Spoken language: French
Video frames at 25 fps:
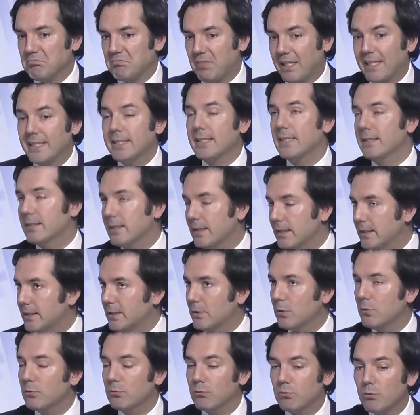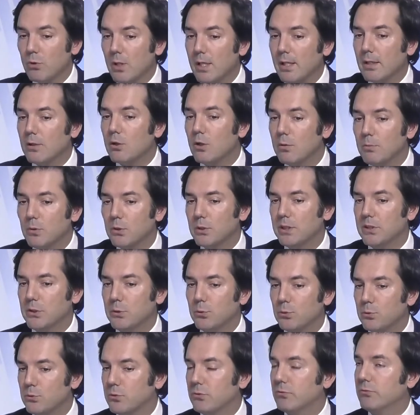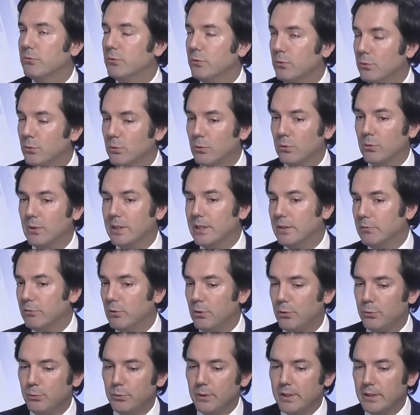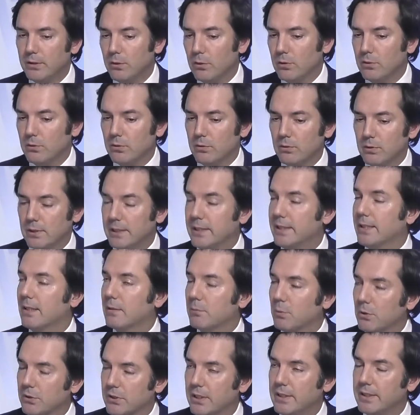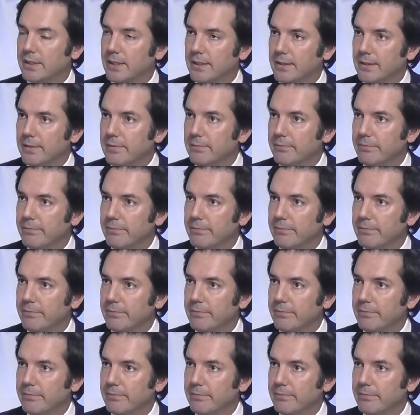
très intéressant de voir comment les choses vont évoluer dans les cinq prochaines années